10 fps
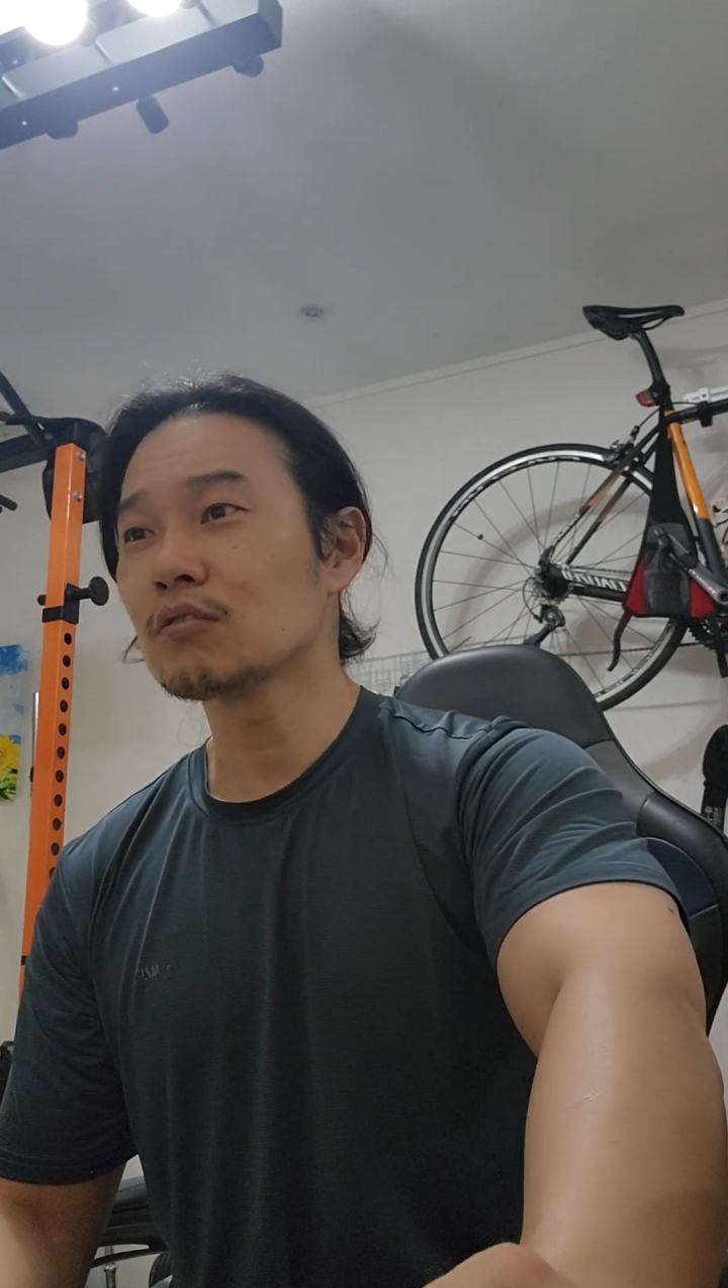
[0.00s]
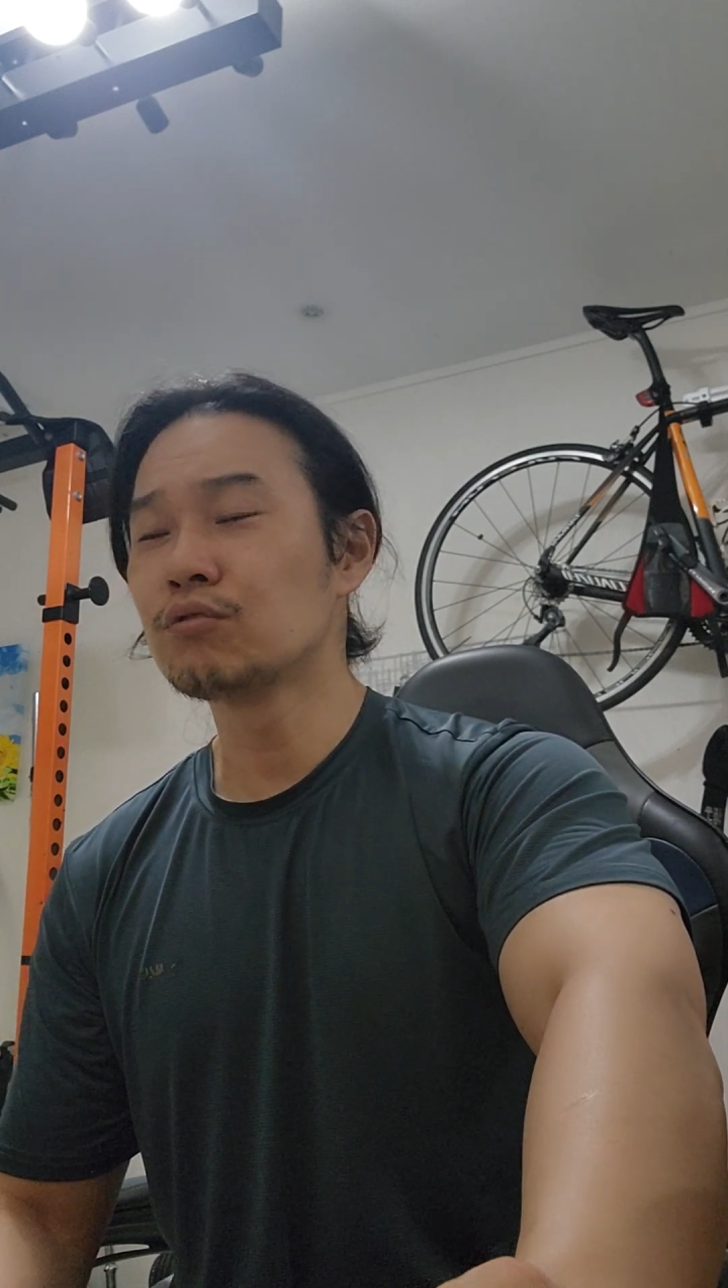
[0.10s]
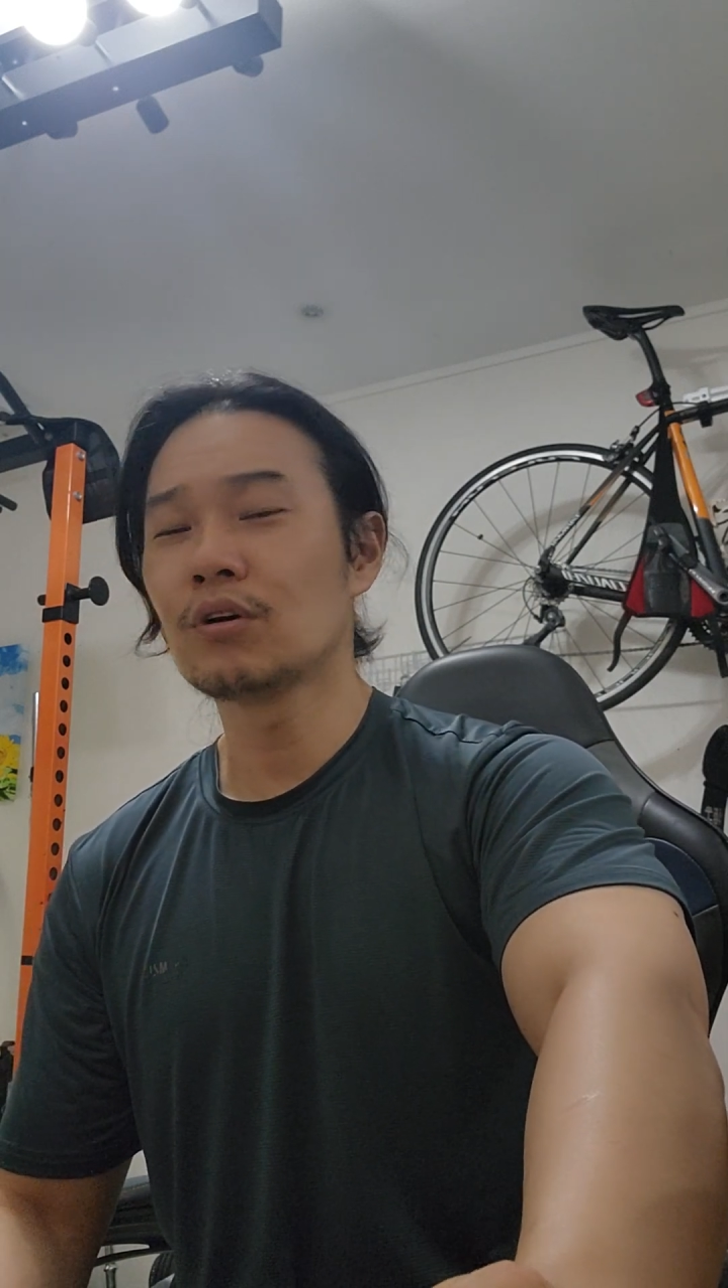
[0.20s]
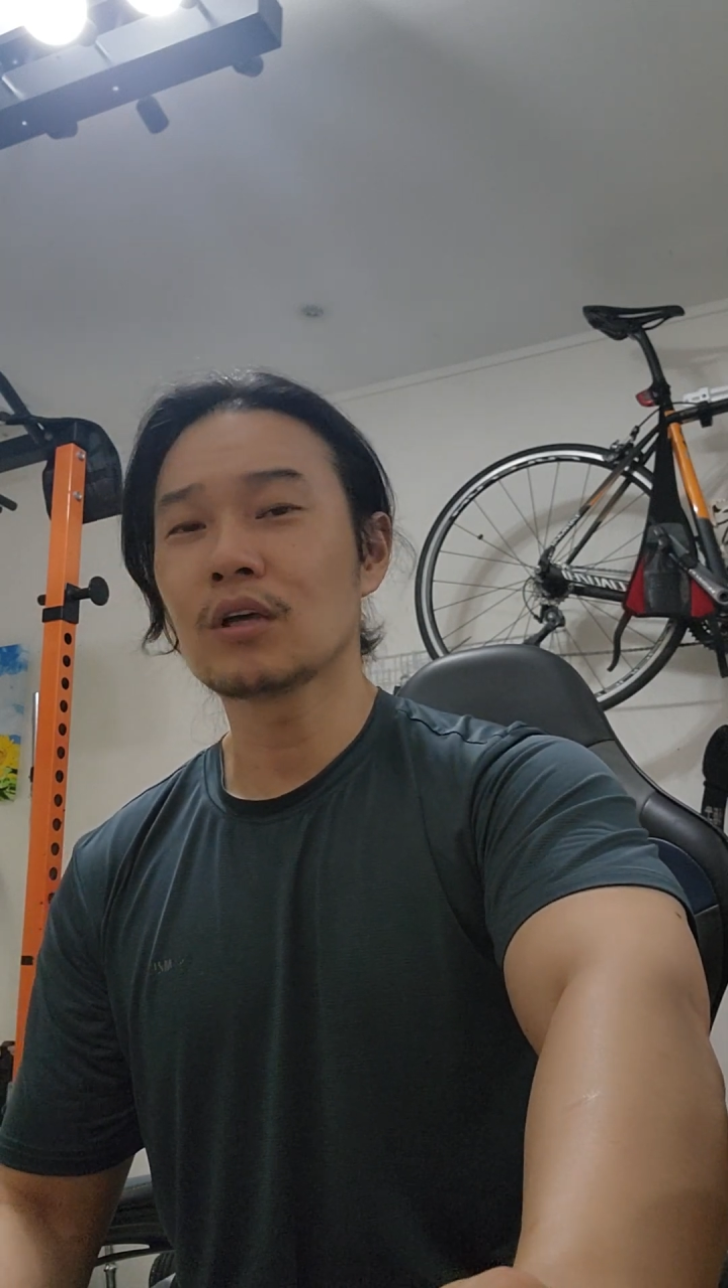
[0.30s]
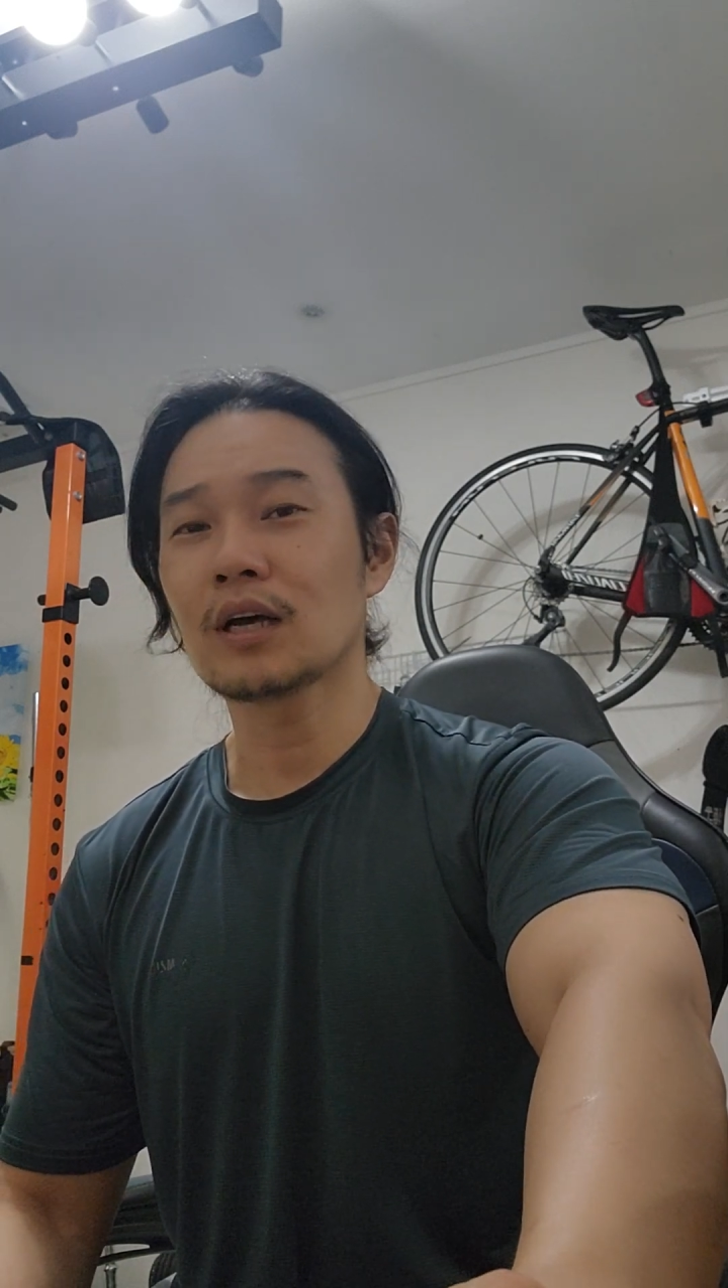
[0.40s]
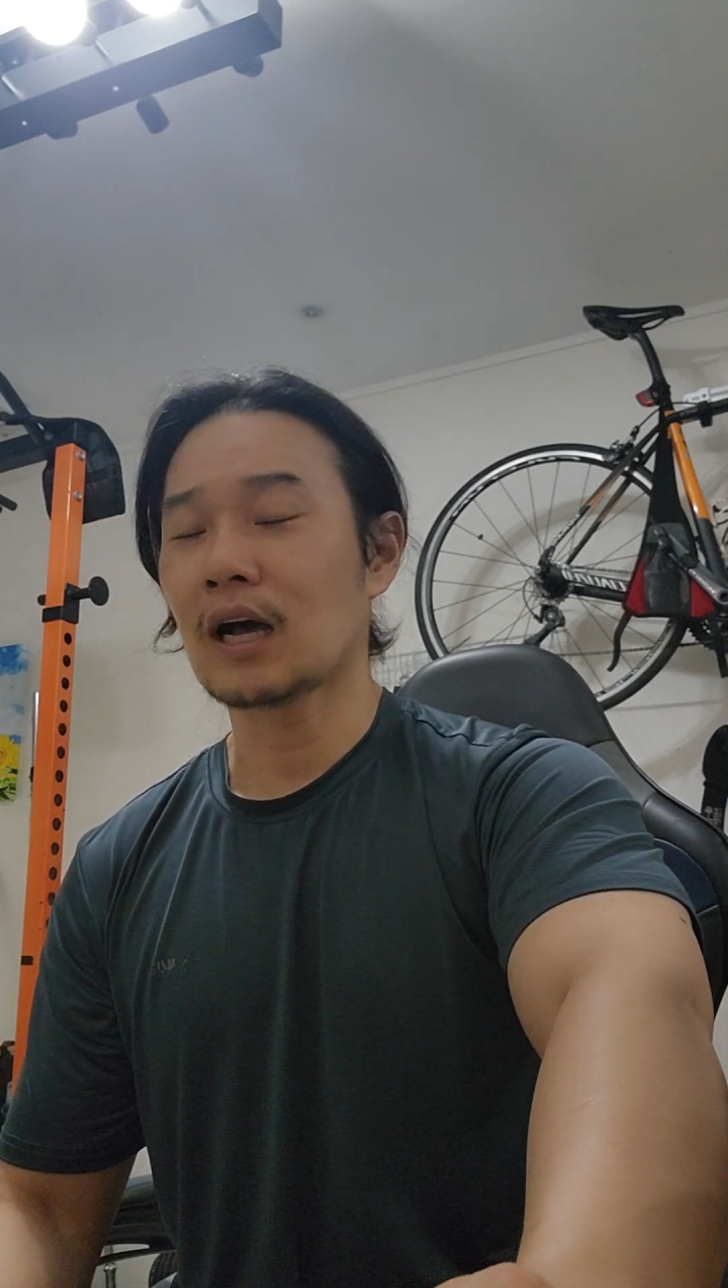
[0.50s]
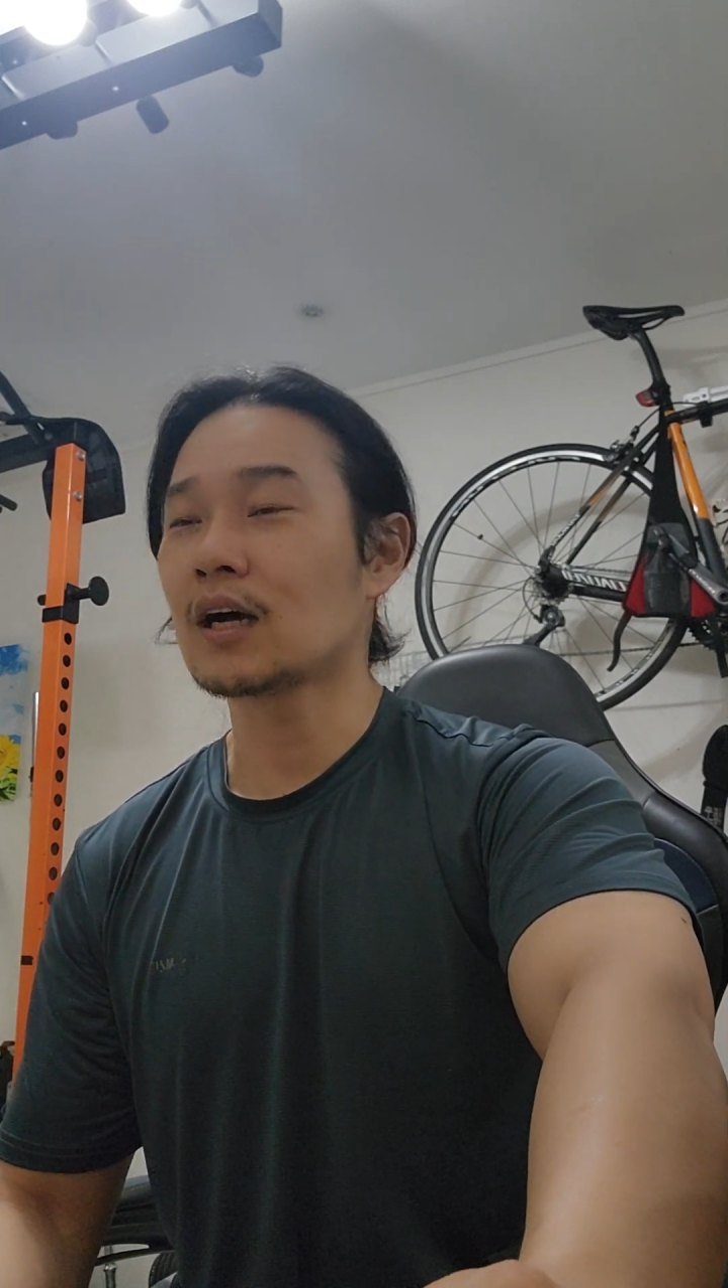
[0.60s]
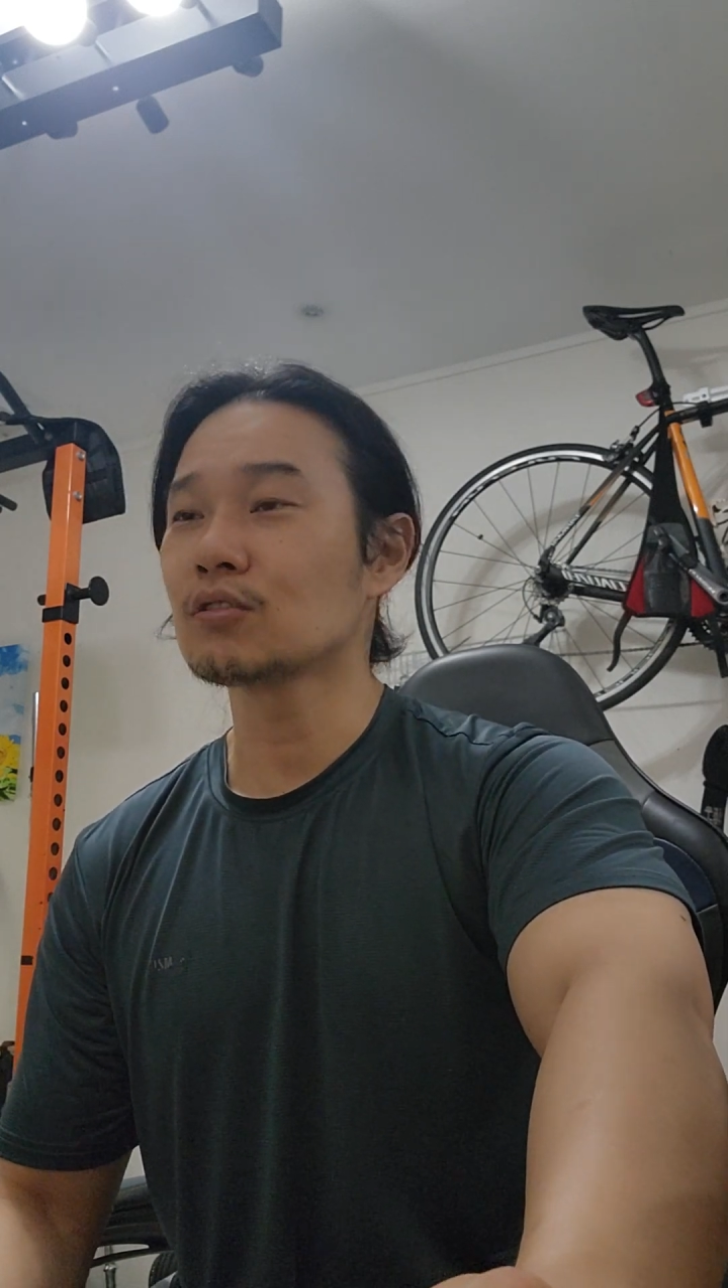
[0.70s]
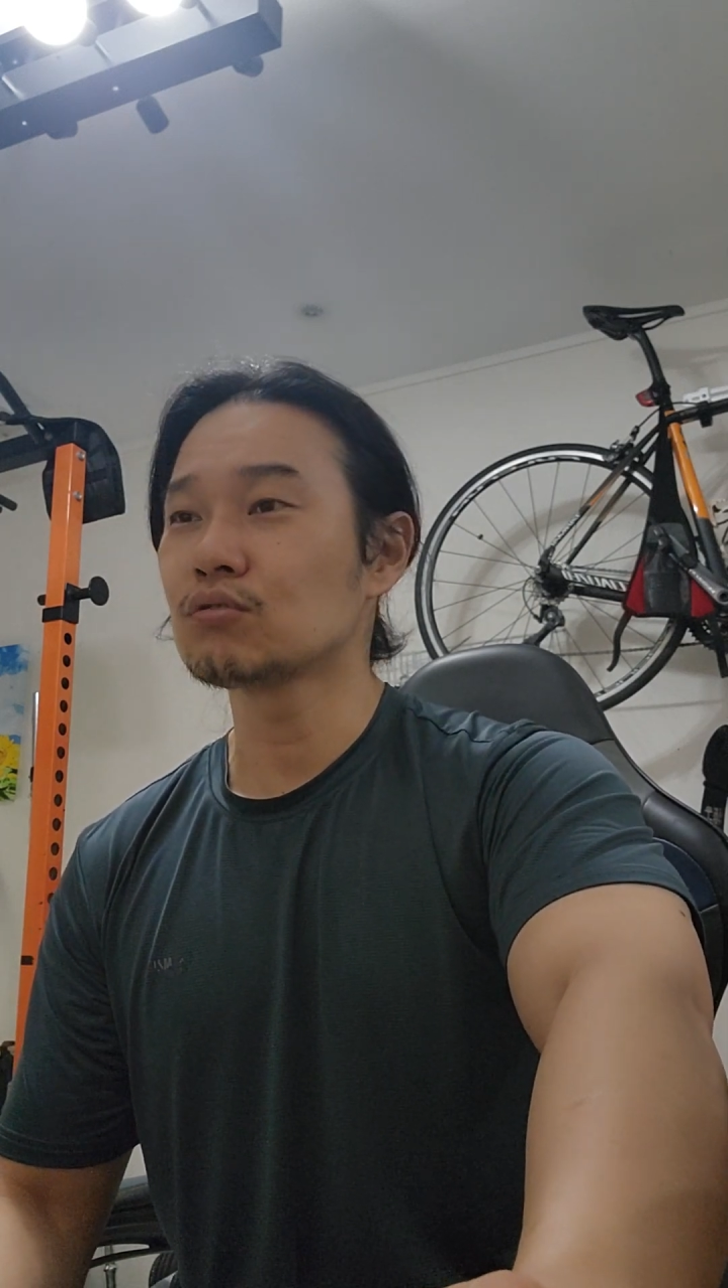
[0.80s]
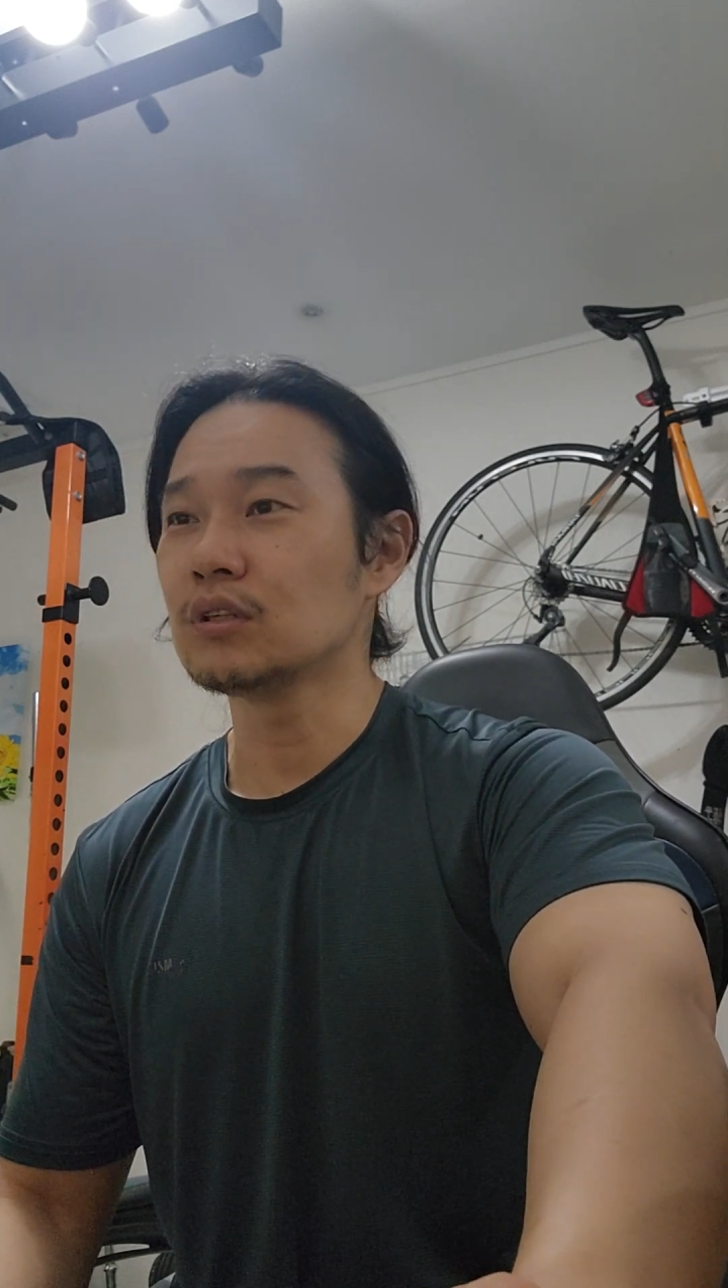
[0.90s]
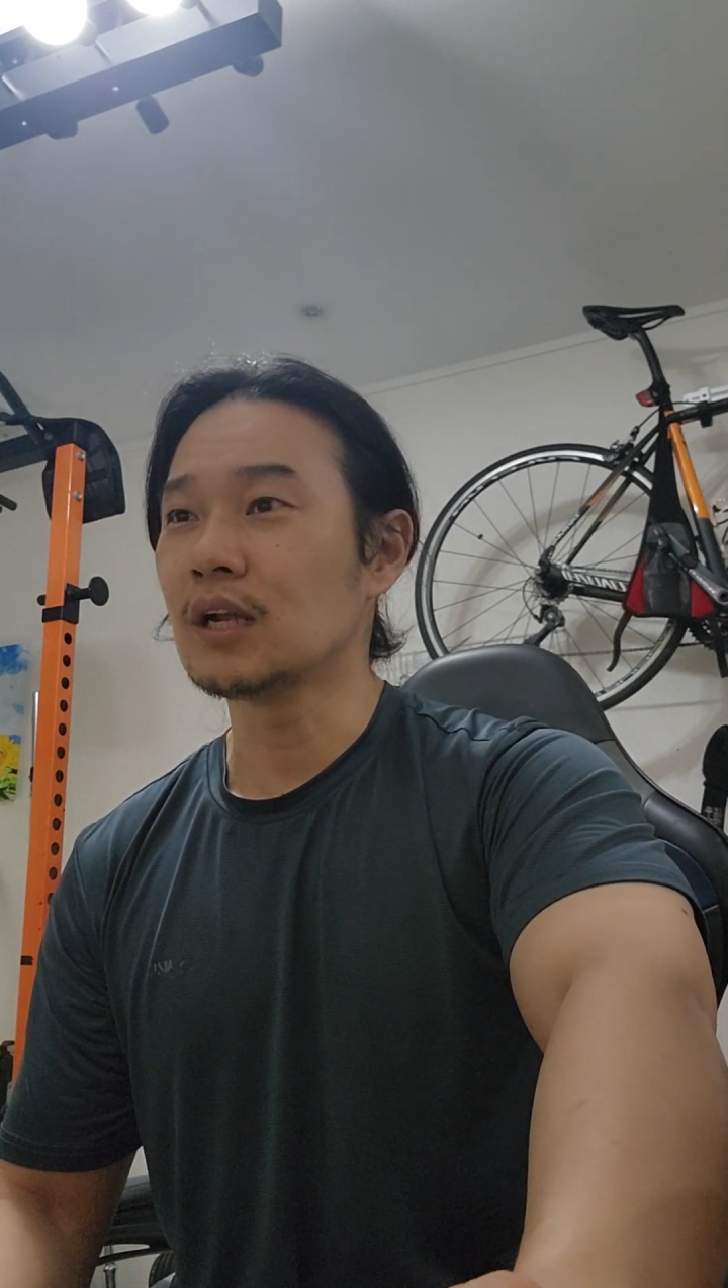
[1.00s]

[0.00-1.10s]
구역에 가가지고